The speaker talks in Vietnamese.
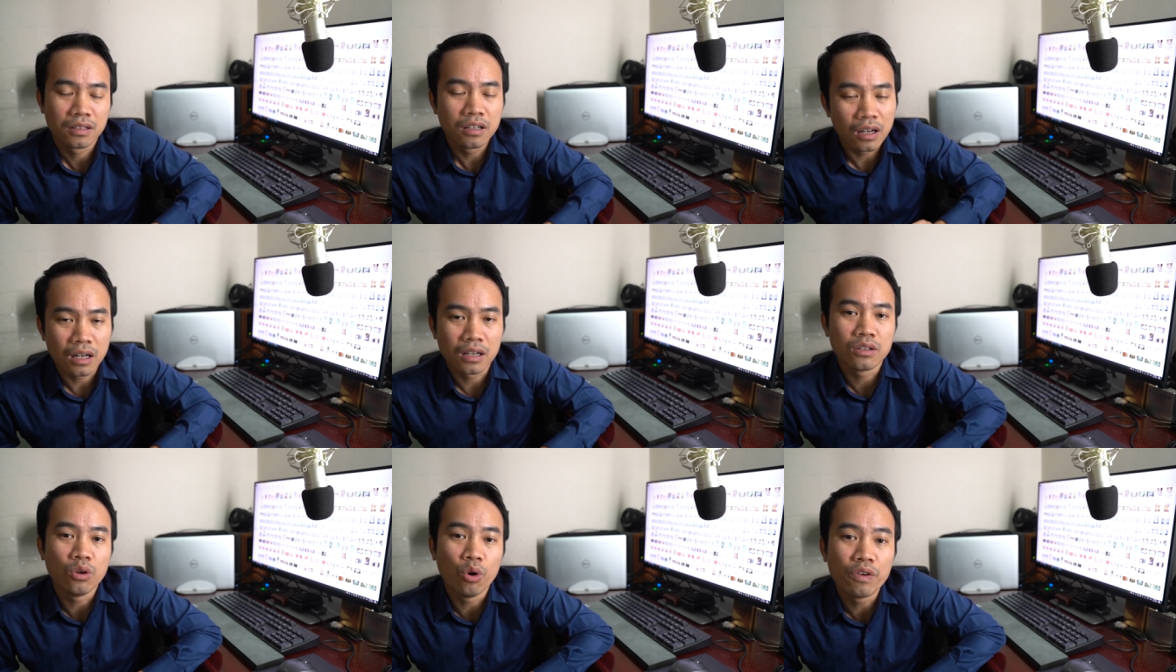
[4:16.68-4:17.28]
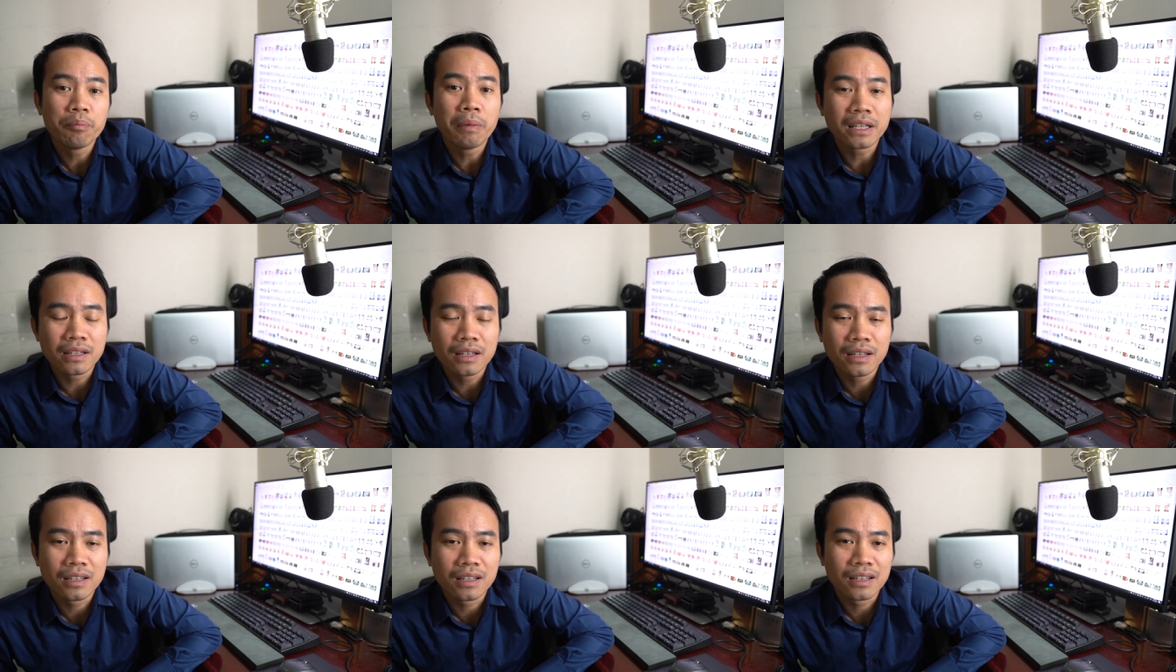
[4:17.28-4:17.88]
thường là đối với mình
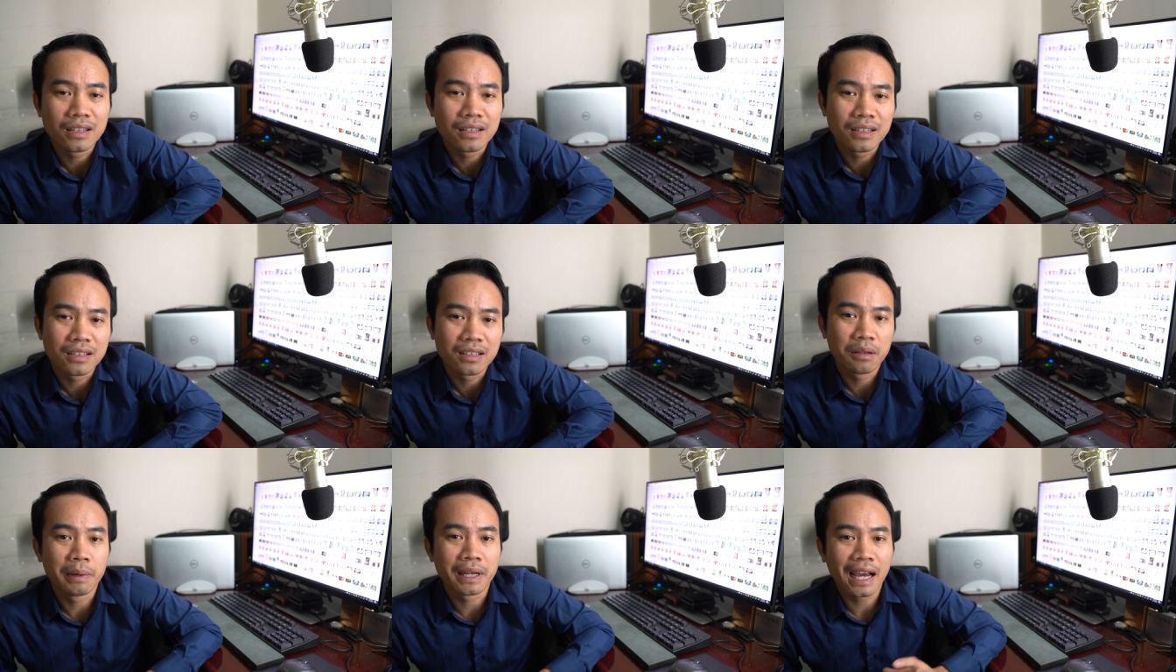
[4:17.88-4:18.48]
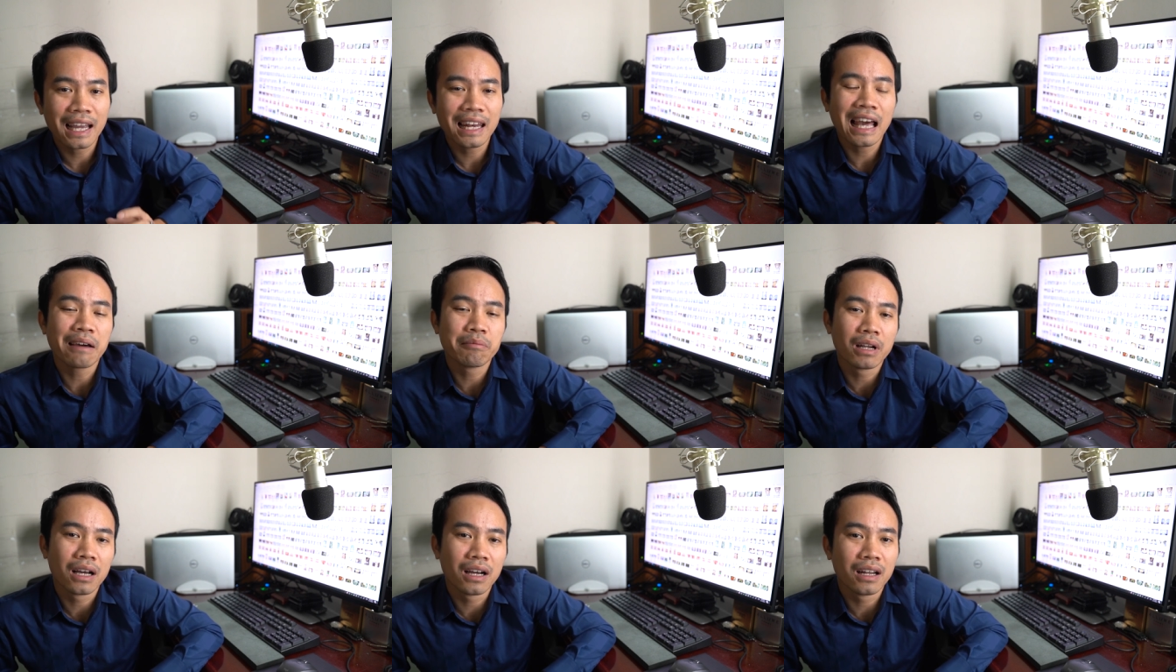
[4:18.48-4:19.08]
ấy thì mình hay
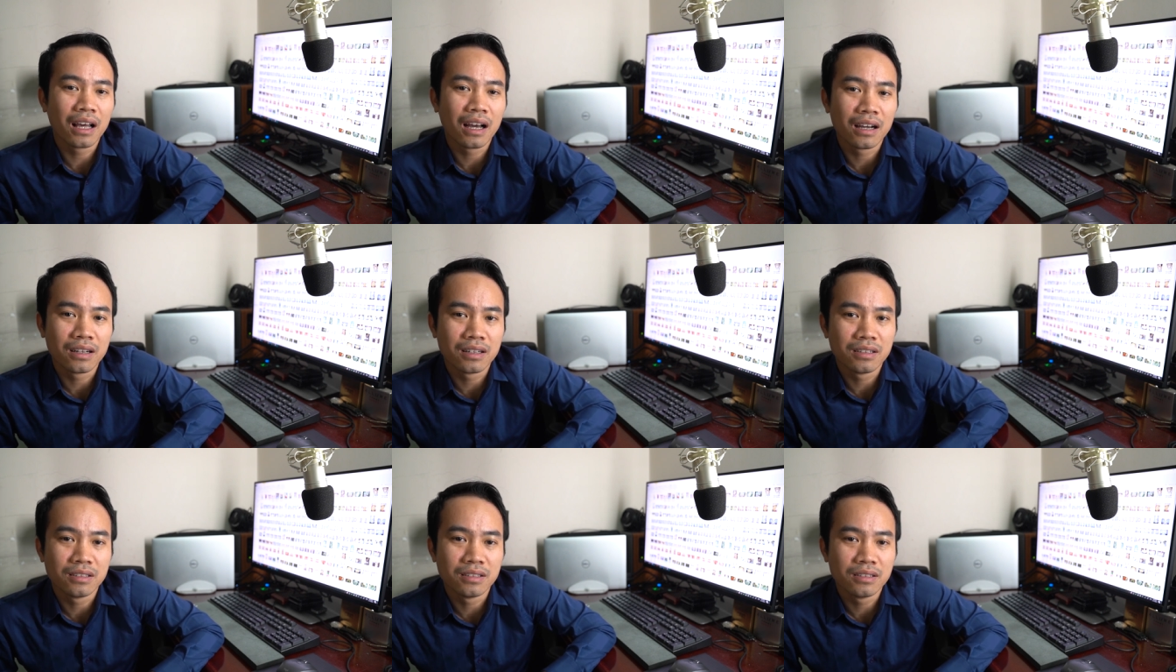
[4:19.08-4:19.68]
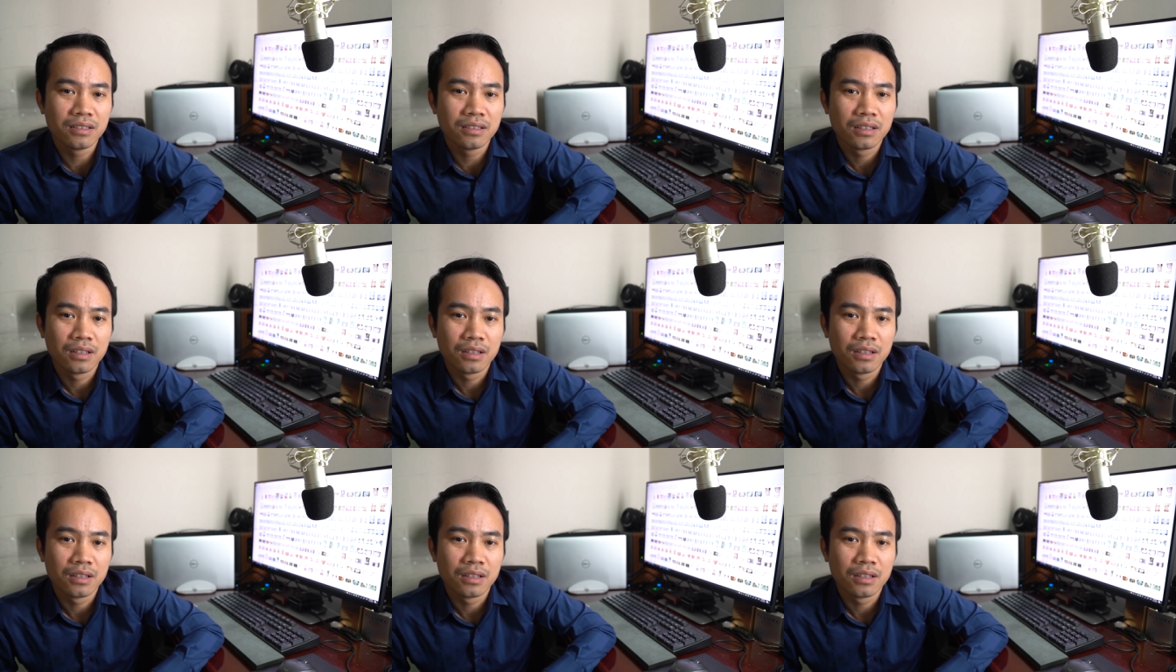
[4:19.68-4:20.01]
làm là là